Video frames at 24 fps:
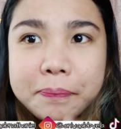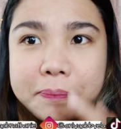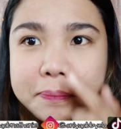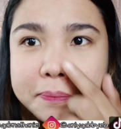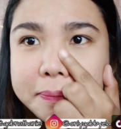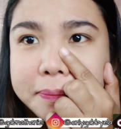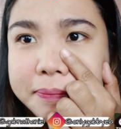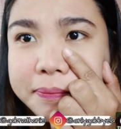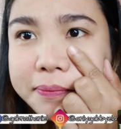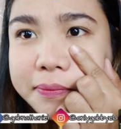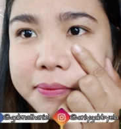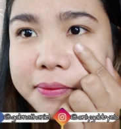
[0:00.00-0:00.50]

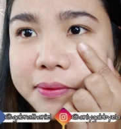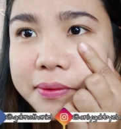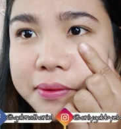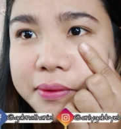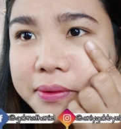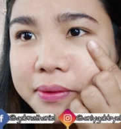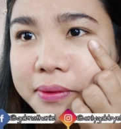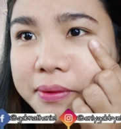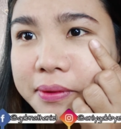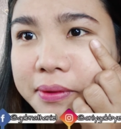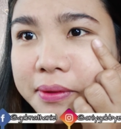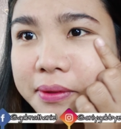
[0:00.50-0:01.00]
Hmm.
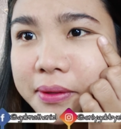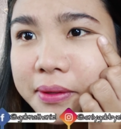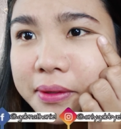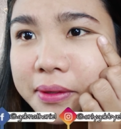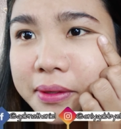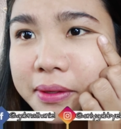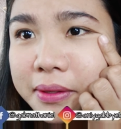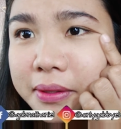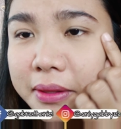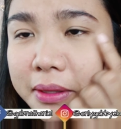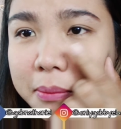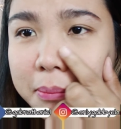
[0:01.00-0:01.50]

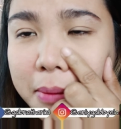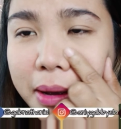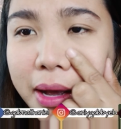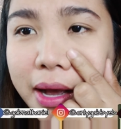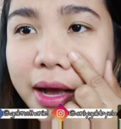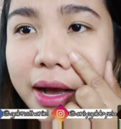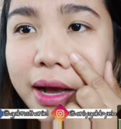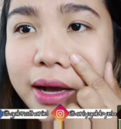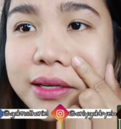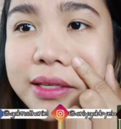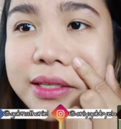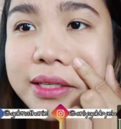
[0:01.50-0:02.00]
Diba?
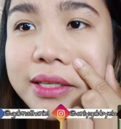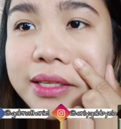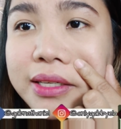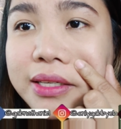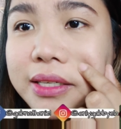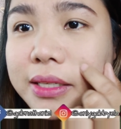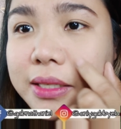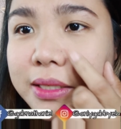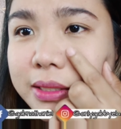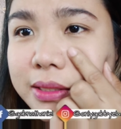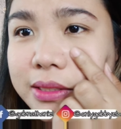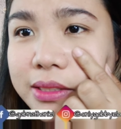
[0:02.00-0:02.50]

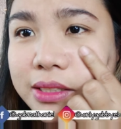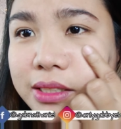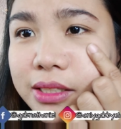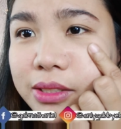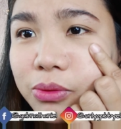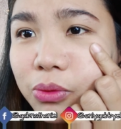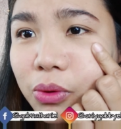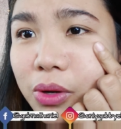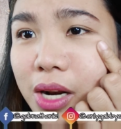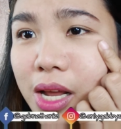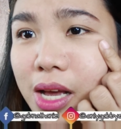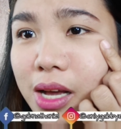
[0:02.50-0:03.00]
Hindi,
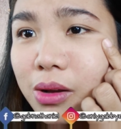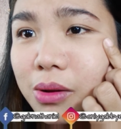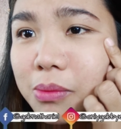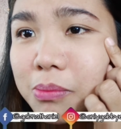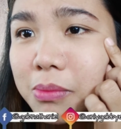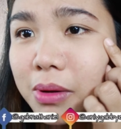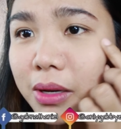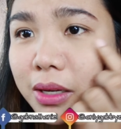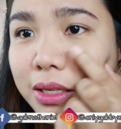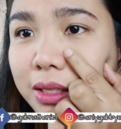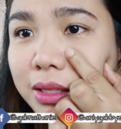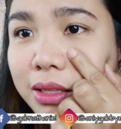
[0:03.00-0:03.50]
wala kang
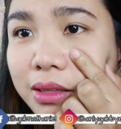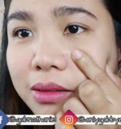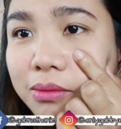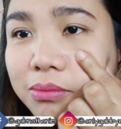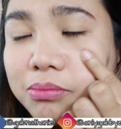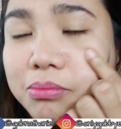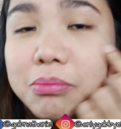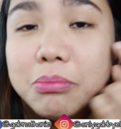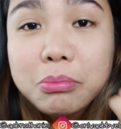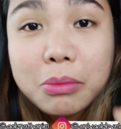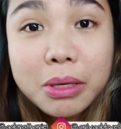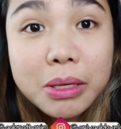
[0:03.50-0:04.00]
makita.
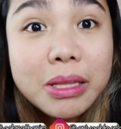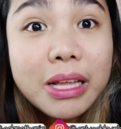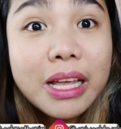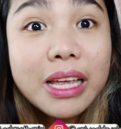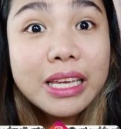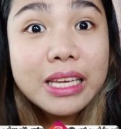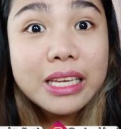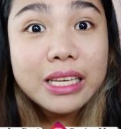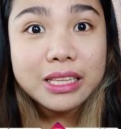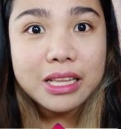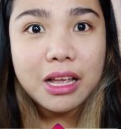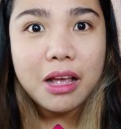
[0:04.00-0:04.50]
May
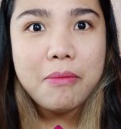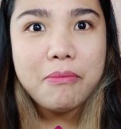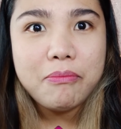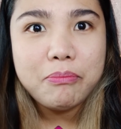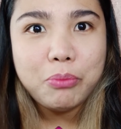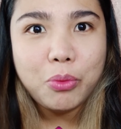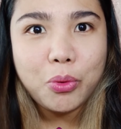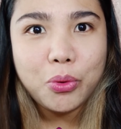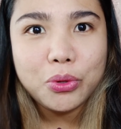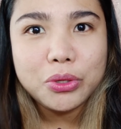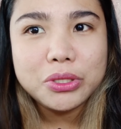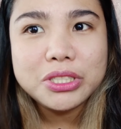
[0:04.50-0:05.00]
nakikita kang
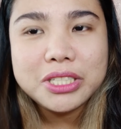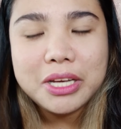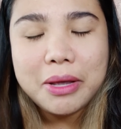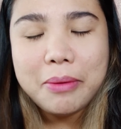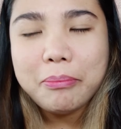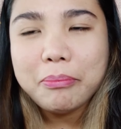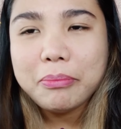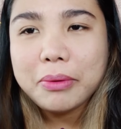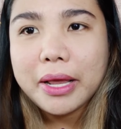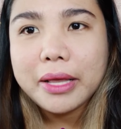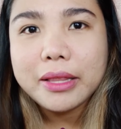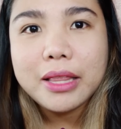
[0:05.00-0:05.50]
pores,
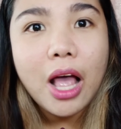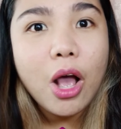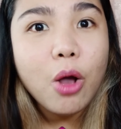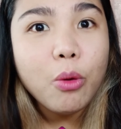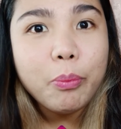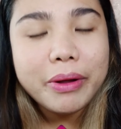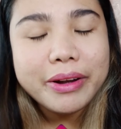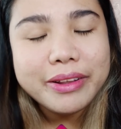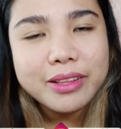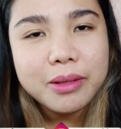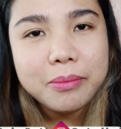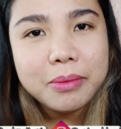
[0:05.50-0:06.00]
syempre. Tao pa
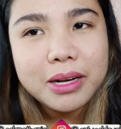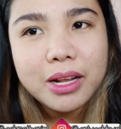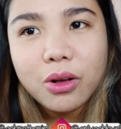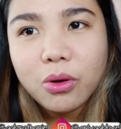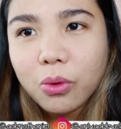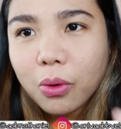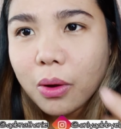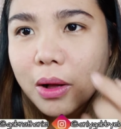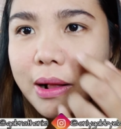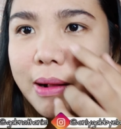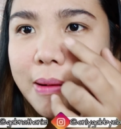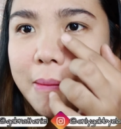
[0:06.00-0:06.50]
rin naman ako.
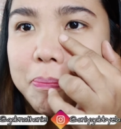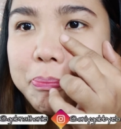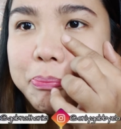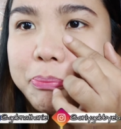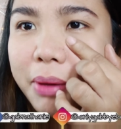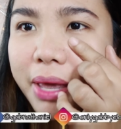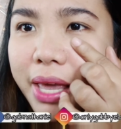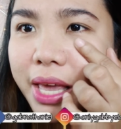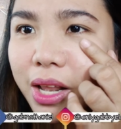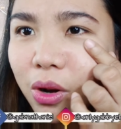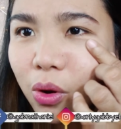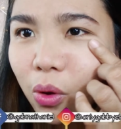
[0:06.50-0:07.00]

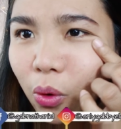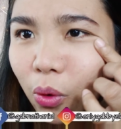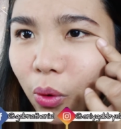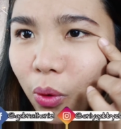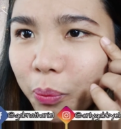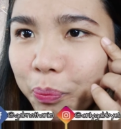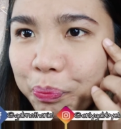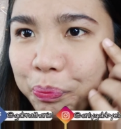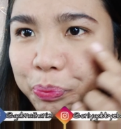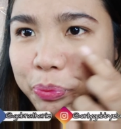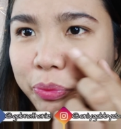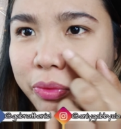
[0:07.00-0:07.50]
Pero,
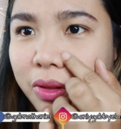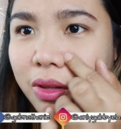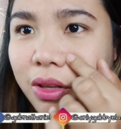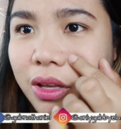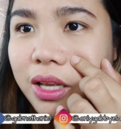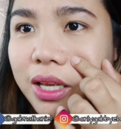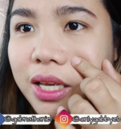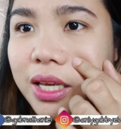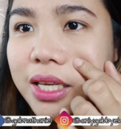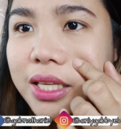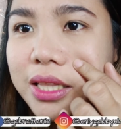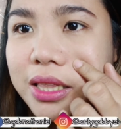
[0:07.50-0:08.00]

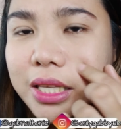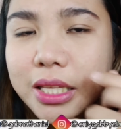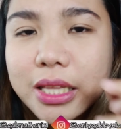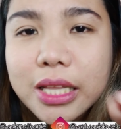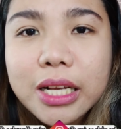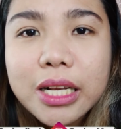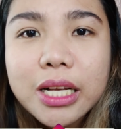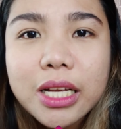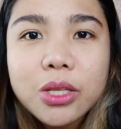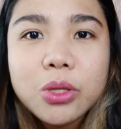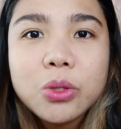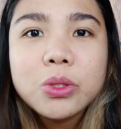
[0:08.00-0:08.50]
hindi na
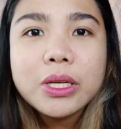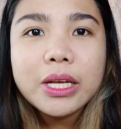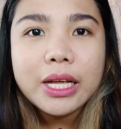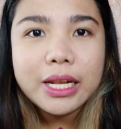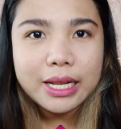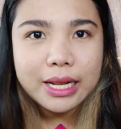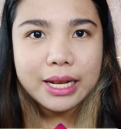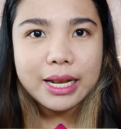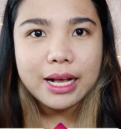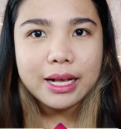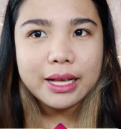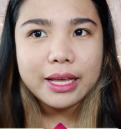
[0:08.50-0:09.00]
ganun
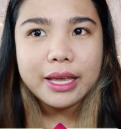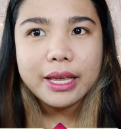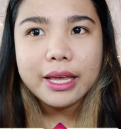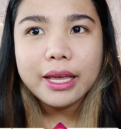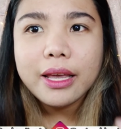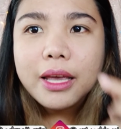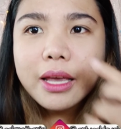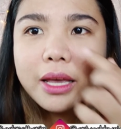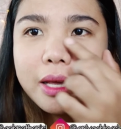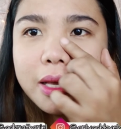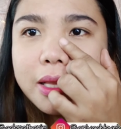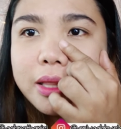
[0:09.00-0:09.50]
kalalaki.
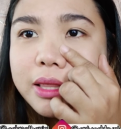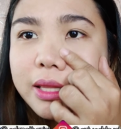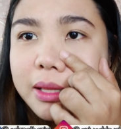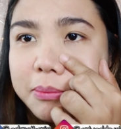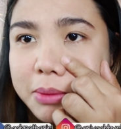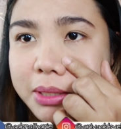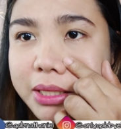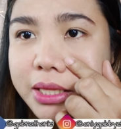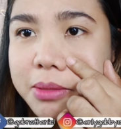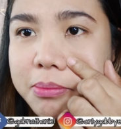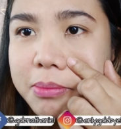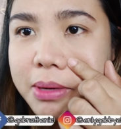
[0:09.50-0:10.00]

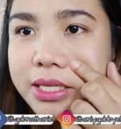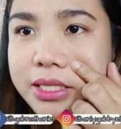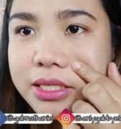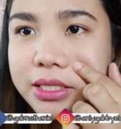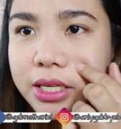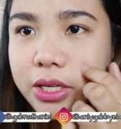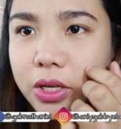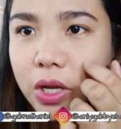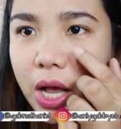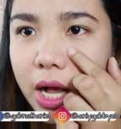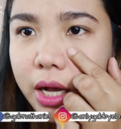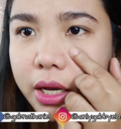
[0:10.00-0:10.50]
Na-minimize
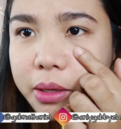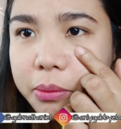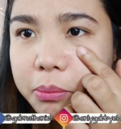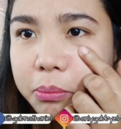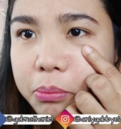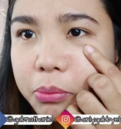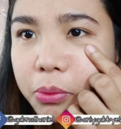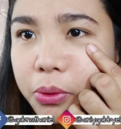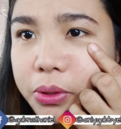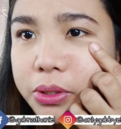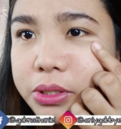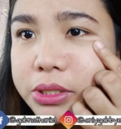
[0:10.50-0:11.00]
niya yung aking
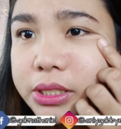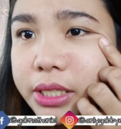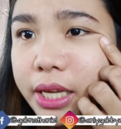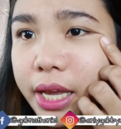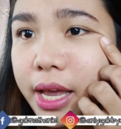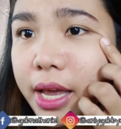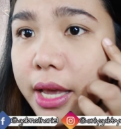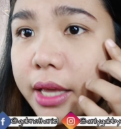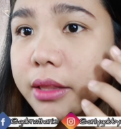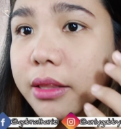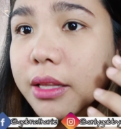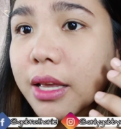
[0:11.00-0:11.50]
pores
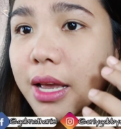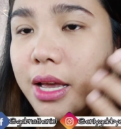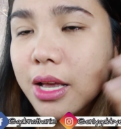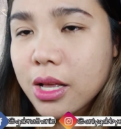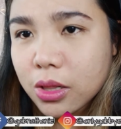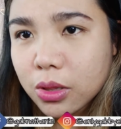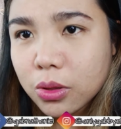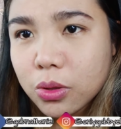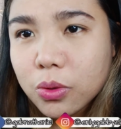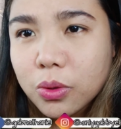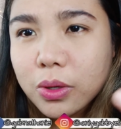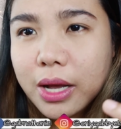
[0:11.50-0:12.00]
and
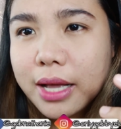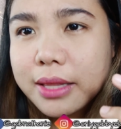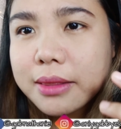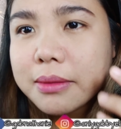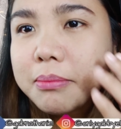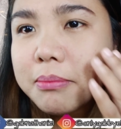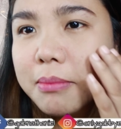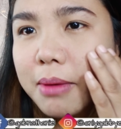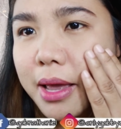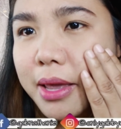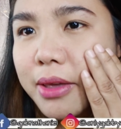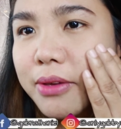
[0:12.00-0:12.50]
look at
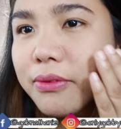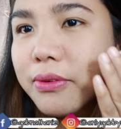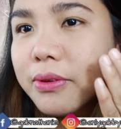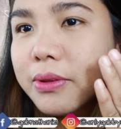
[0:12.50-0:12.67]
my